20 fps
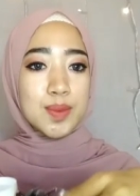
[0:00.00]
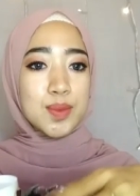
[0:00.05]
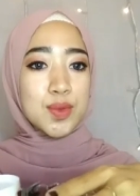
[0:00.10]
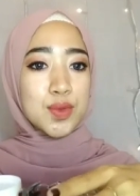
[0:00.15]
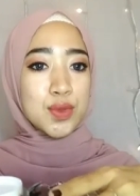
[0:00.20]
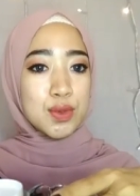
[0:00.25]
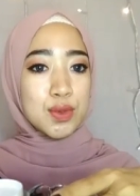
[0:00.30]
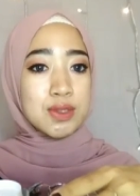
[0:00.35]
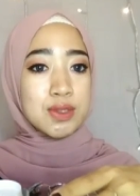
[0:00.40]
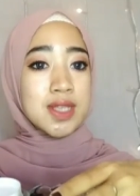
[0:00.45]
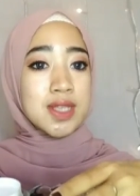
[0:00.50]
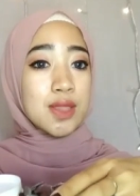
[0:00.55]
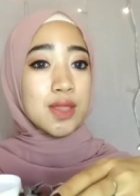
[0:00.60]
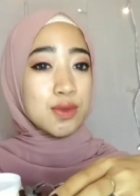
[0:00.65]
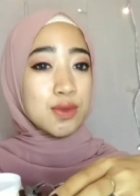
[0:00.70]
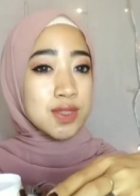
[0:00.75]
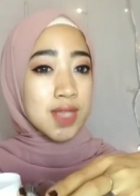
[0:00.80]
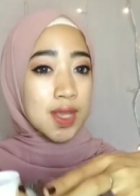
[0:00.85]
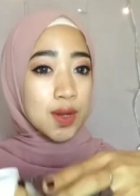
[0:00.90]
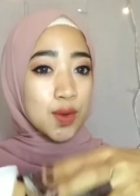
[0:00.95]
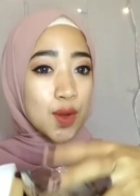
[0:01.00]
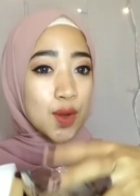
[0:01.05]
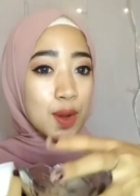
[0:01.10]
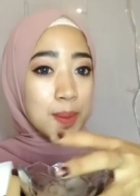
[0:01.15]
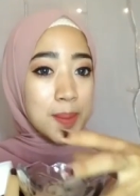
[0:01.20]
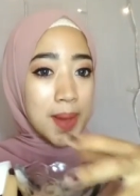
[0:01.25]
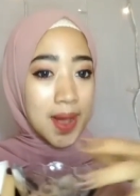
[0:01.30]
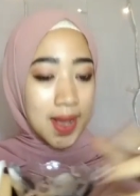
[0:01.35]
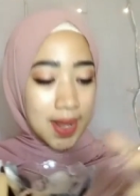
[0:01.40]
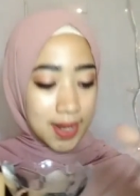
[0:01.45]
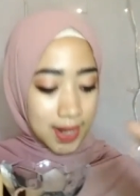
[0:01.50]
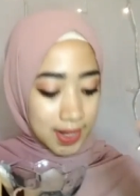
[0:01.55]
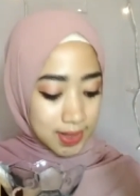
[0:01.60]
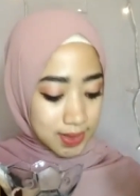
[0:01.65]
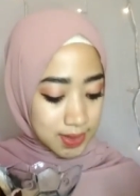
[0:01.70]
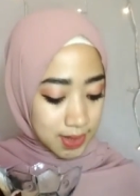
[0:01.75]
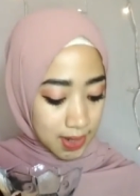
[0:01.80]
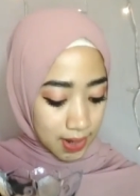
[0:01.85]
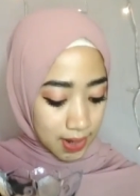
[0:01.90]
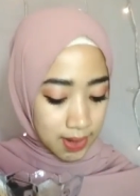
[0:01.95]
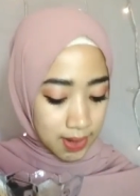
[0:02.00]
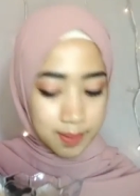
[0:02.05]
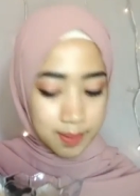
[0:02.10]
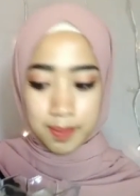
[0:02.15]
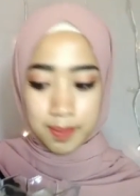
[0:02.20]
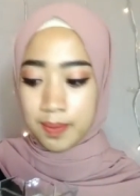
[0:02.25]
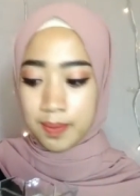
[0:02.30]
hanya butuh satu sendok makan aja.